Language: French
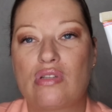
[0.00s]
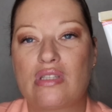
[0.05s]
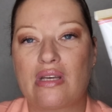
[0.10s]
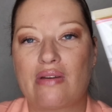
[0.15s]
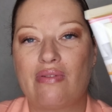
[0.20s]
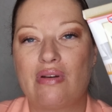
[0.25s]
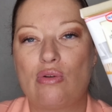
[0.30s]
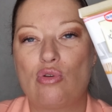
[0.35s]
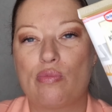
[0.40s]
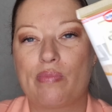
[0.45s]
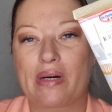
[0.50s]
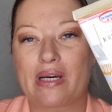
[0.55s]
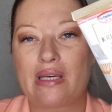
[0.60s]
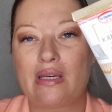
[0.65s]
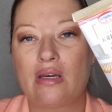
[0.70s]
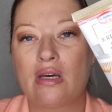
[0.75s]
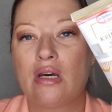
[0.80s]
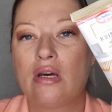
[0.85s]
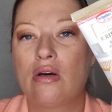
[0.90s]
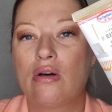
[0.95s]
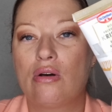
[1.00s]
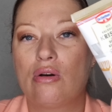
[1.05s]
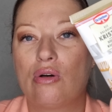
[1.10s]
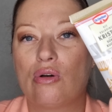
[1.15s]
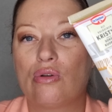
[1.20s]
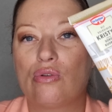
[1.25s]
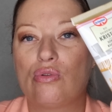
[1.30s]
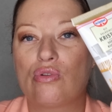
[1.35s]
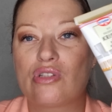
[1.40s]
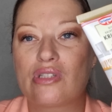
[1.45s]
savez le prix
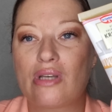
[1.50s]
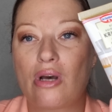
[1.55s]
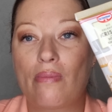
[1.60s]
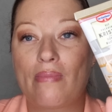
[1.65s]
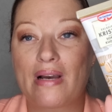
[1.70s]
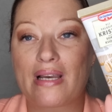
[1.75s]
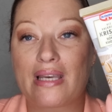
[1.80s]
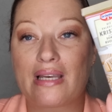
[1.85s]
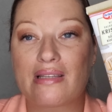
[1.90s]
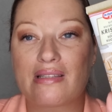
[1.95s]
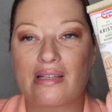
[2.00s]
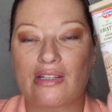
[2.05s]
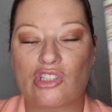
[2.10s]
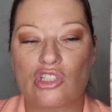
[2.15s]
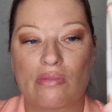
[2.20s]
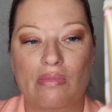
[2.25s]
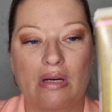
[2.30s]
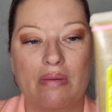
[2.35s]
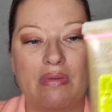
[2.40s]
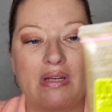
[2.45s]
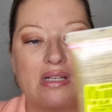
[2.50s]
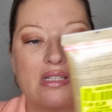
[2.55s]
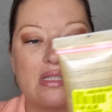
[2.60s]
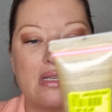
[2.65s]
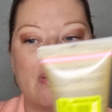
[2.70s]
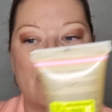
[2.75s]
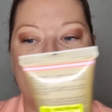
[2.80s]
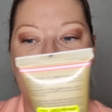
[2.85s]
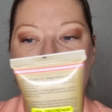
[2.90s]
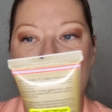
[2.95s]
euh, de ça en magasin J'aimerais bien le
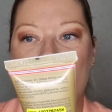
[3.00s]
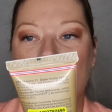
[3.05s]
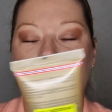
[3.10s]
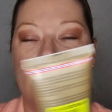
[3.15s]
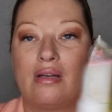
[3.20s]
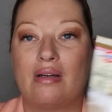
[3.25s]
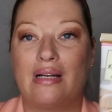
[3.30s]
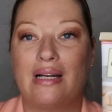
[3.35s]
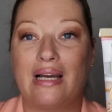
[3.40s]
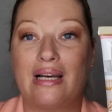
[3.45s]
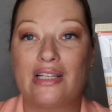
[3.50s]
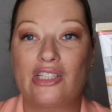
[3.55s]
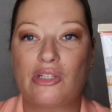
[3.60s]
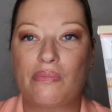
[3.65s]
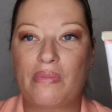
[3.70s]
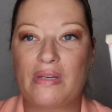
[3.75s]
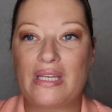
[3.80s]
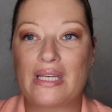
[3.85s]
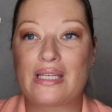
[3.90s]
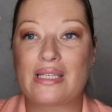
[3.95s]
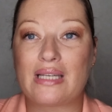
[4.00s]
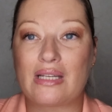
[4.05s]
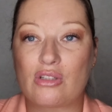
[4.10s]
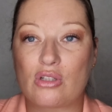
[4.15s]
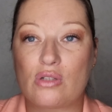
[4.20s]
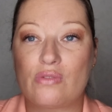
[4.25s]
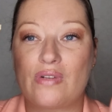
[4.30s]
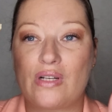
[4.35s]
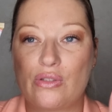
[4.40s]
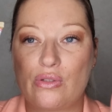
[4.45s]
savoir. Là, j'ai payé
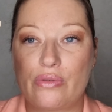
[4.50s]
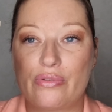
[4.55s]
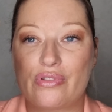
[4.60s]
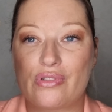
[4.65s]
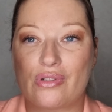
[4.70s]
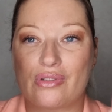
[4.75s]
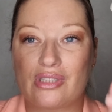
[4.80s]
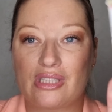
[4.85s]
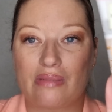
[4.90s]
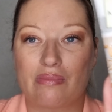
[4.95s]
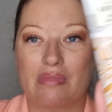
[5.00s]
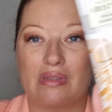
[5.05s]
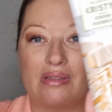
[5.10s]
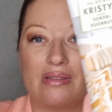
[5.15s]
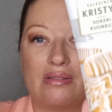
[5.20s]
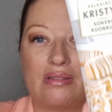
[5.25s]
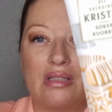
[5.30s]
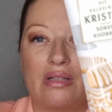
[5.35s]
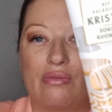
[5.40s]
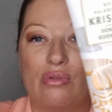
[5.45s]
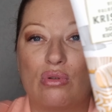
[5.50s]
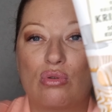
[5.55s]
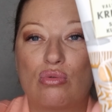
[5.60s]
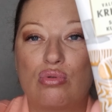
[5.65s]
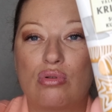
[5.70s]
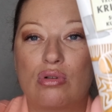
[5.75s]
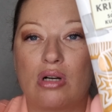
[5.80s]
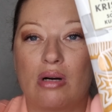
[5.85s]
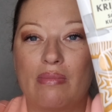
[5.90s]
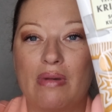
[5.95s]
89 centimes. Ça vaut le
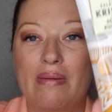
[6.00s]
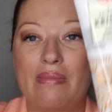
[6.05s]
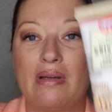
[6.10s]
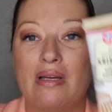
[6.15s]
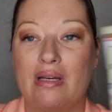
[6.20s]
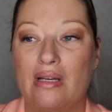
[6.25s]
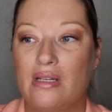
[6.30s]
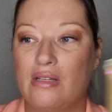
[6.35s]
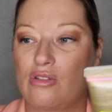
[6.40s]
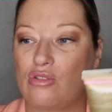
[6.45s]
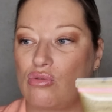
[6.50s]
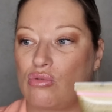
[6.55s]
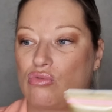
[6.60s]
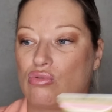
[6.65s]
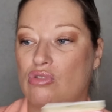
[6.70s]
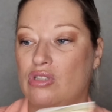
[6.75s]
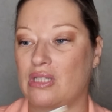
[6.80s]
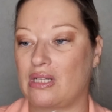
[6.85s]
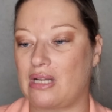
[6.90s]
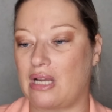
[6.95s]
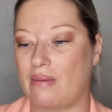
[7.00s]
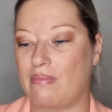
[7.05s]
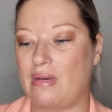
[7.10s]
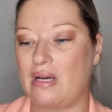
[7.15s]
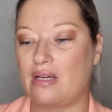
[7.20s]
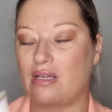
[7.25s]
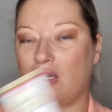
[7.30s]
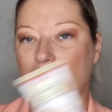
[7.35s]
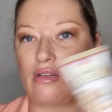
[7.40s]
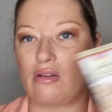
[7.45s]
coup quand même. Surtout que c'est de la
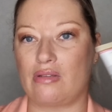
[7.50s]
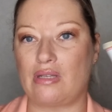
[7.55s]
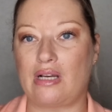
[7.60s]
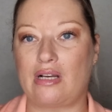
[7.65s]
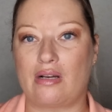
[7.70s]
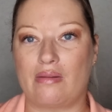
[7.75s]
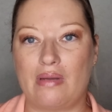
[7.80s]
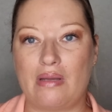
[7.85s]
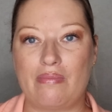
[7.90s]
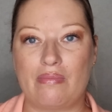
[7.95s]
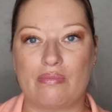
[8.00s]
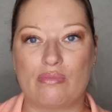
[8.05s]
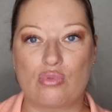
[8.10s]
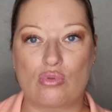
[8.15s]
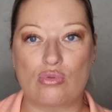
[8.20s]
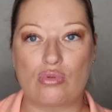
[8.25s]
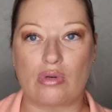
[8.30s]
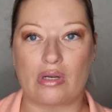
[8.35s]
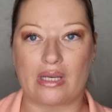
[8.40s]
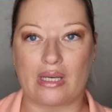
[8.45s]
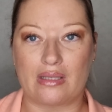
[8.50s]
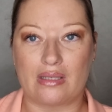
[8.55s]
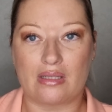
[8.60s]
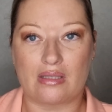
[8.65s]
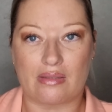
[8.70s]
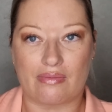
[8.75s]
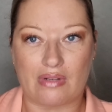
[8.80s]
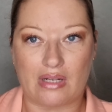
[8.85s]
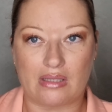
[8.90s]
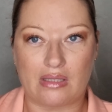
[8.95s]
marque et il y en a quand même beaucoup. Regardez,
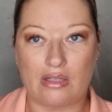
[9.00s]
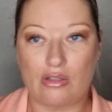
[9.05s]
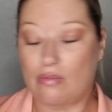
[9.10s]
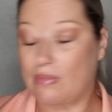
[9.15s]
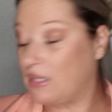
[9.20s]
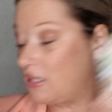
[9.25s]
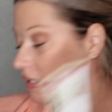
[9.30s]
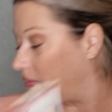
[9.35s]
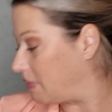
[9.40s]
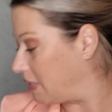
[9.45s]
ça fait la taille de ma tête